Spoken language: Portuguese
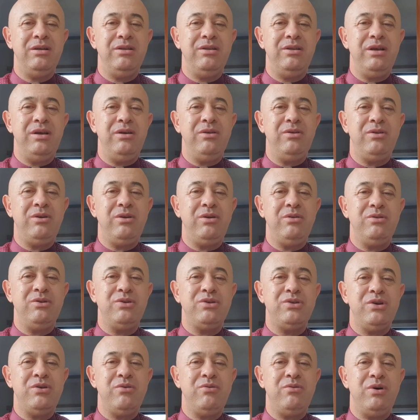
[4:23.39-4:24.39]
dentro do
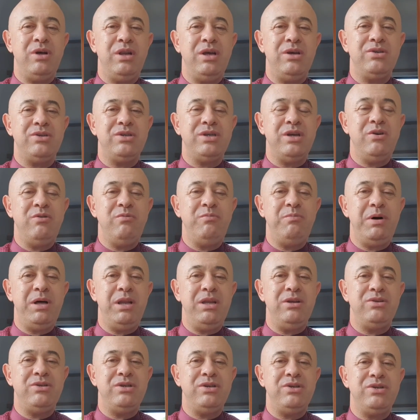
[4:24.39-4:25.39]
seu coração
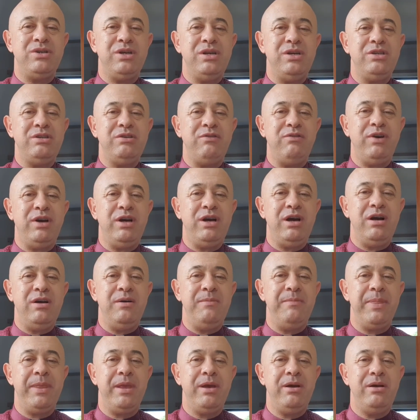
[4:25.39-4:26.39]
para te
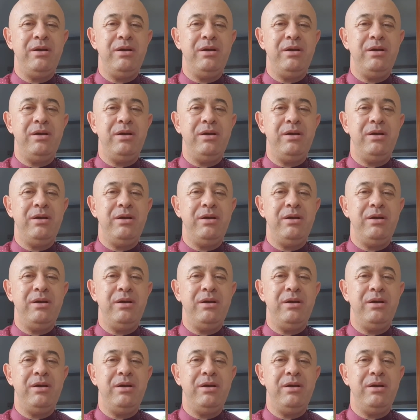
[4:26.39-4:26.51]
santificar